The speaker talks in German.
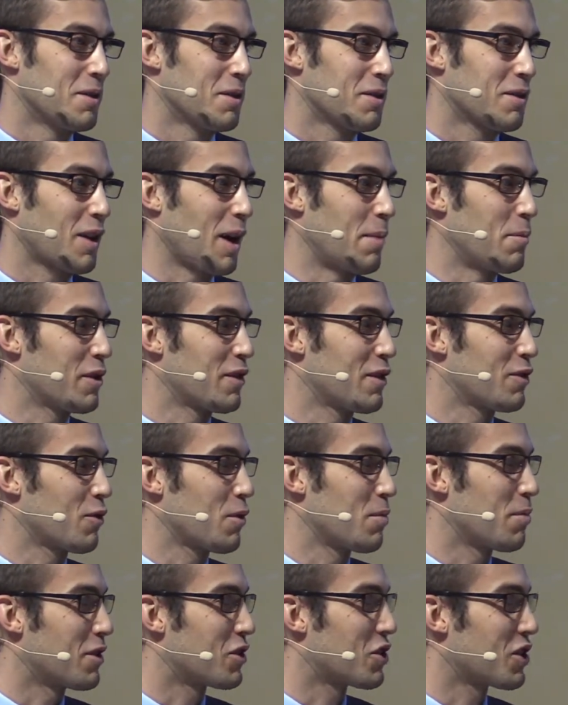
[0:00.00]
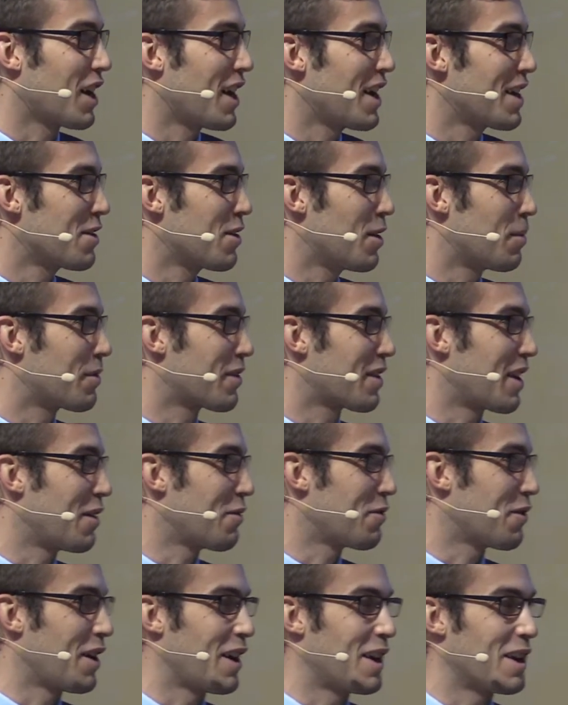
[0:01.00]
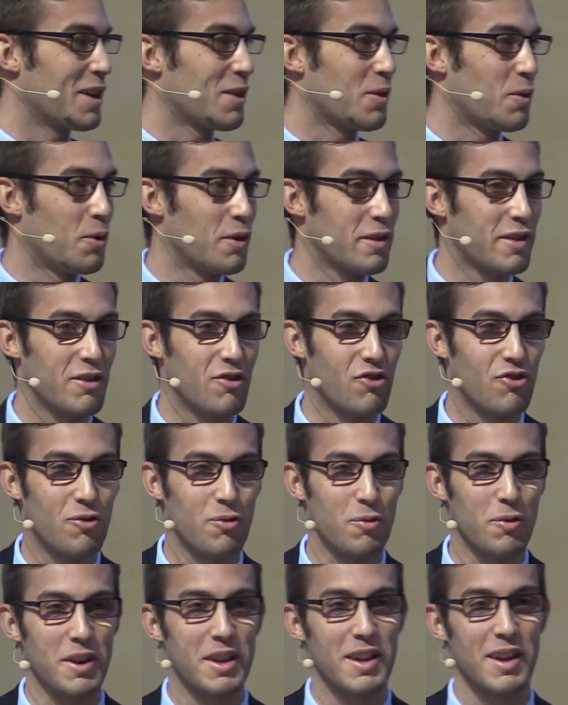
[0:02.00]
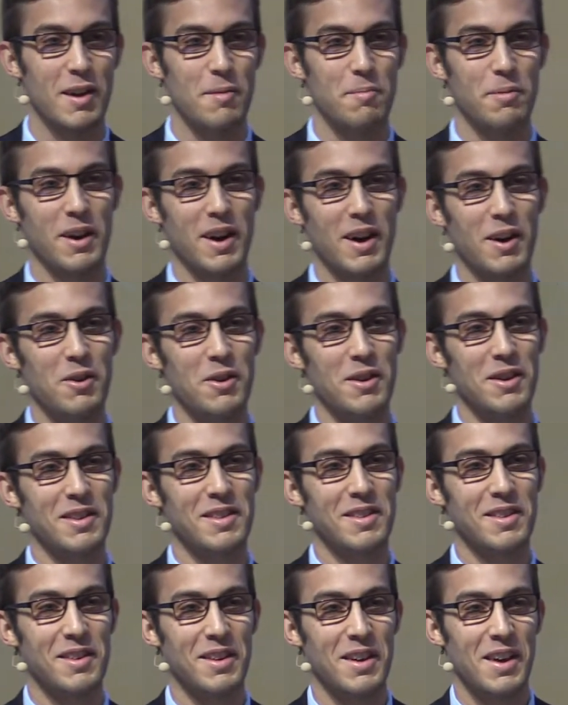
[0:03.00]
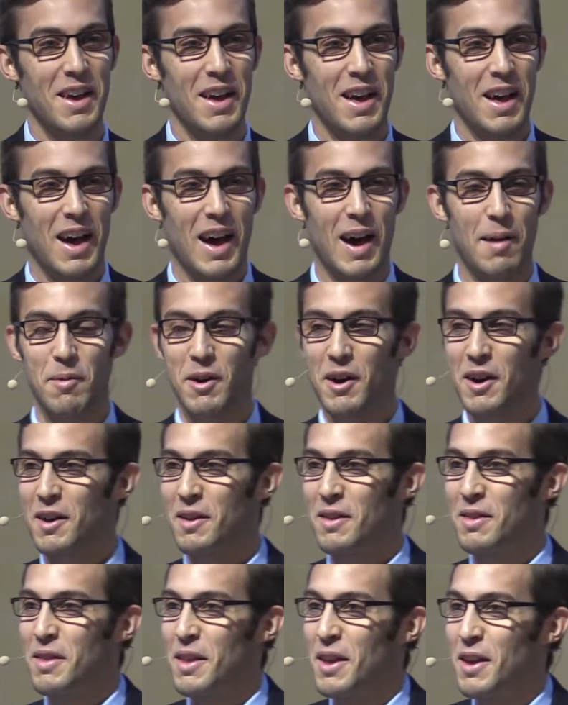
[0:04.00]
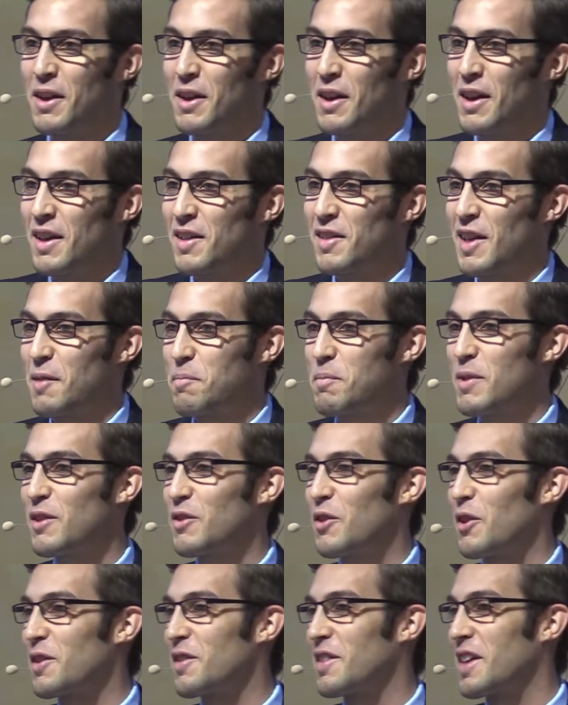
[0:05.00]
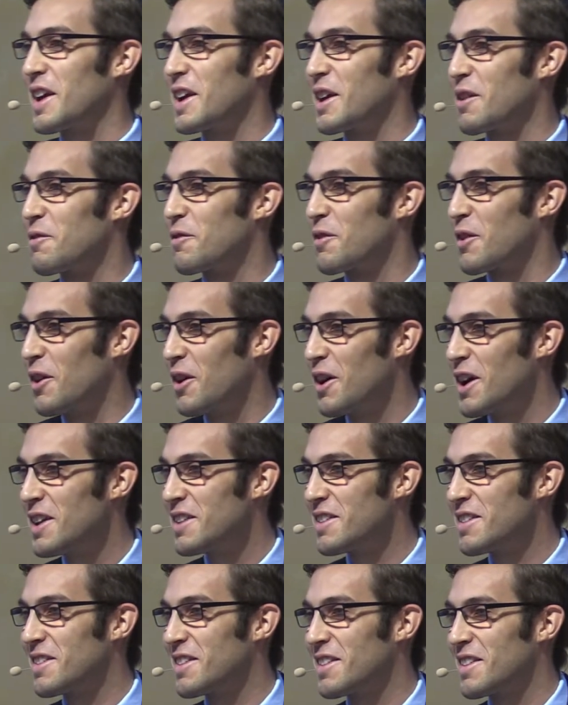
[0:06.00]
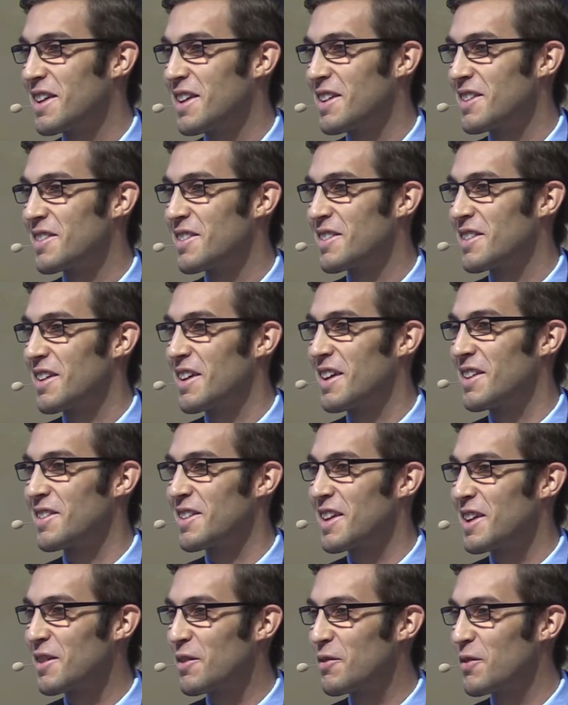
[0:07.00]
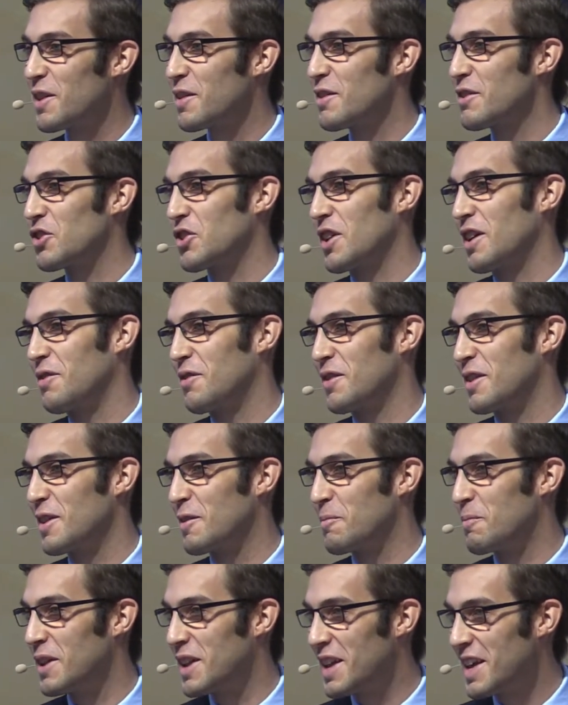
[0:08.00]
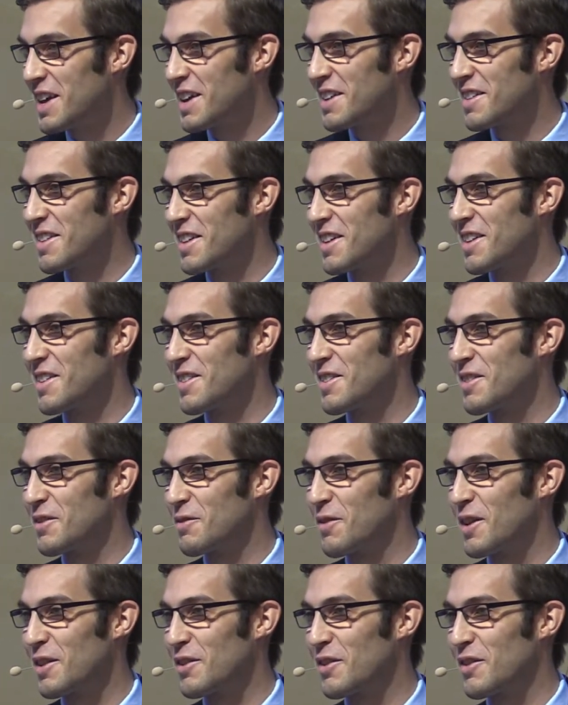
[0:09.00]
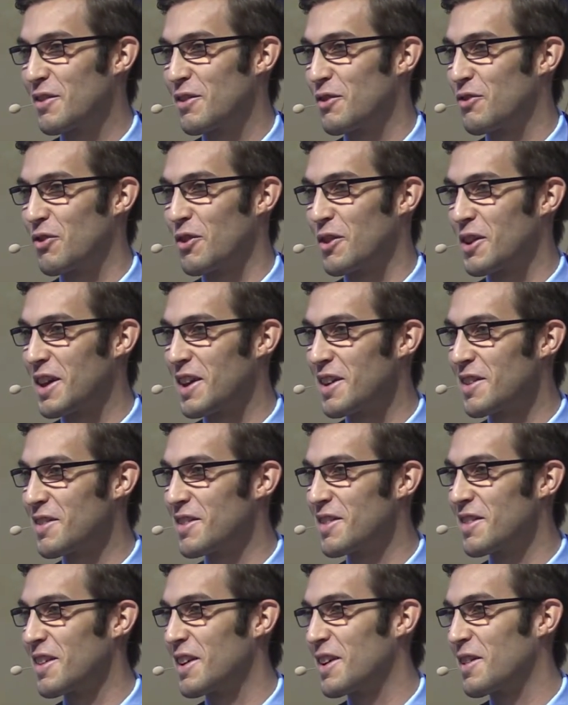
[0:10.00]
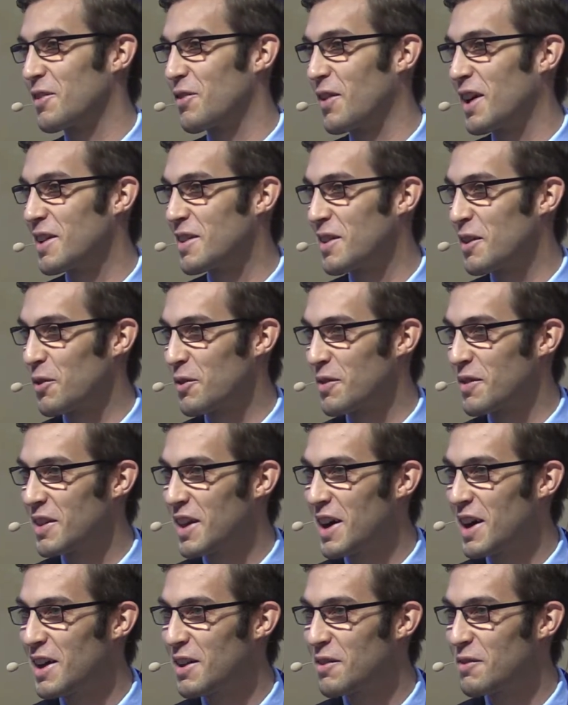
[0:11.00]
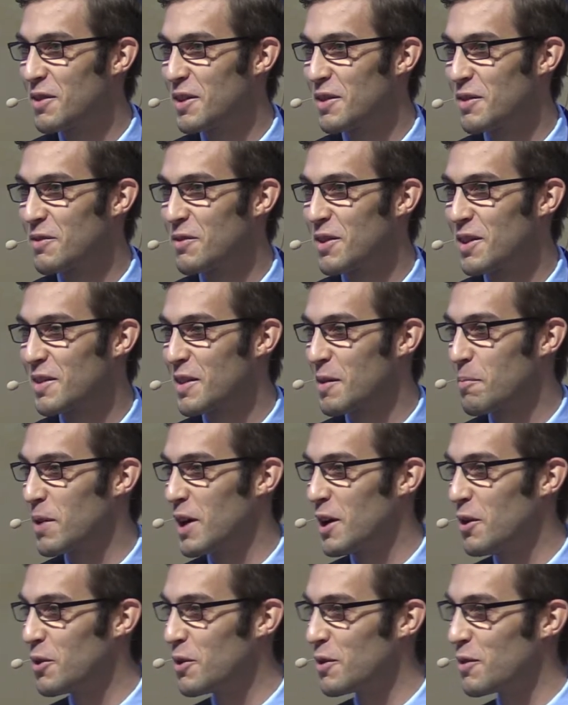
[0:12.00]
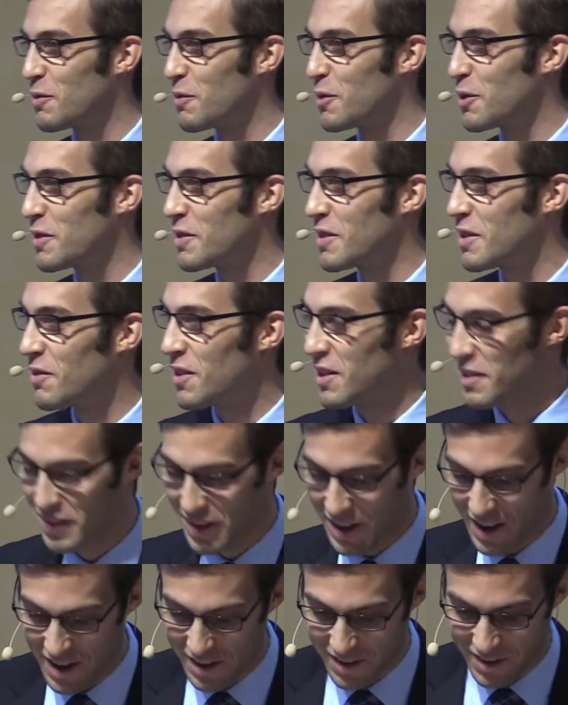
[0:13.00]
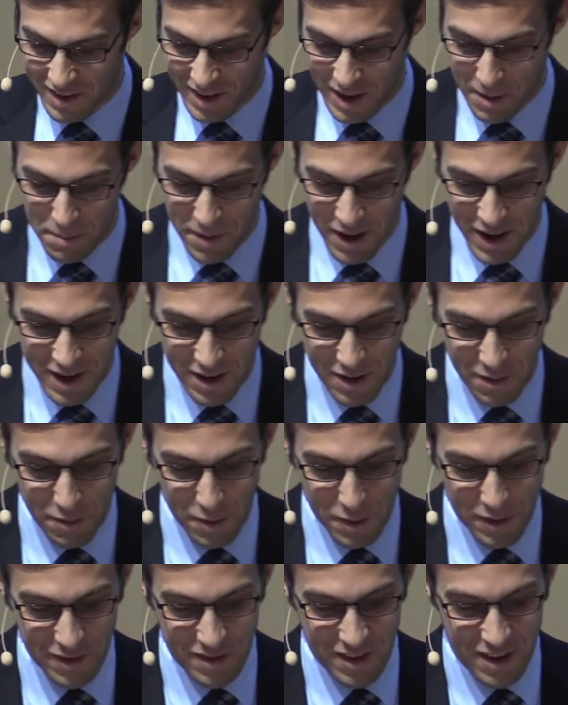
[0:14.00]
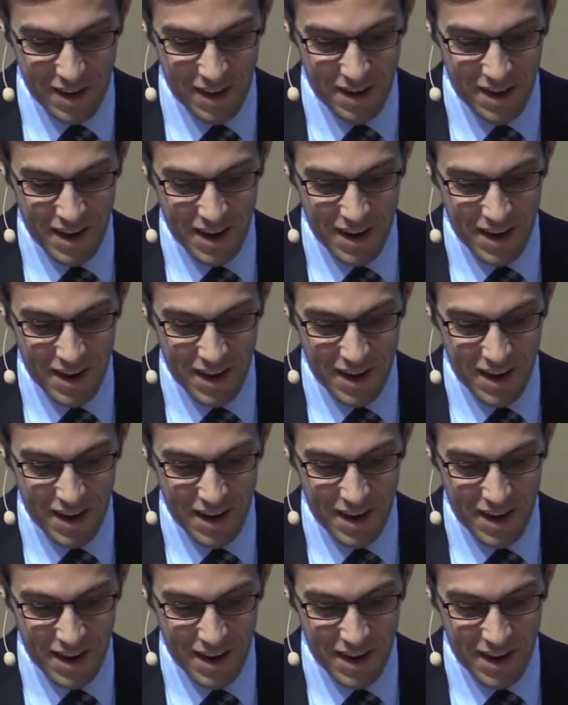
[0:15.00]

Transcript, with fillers: kann man sich darüber streiten, ob es dafür eine große Studie braucht, aber es hat mich doch sehr gefreut, dass es jetzt wissenschaftlich belegt ist, was schon Christen seit 2000 Jahren wissen, was der Paulus wusste, was die erste Gemeinde wusste.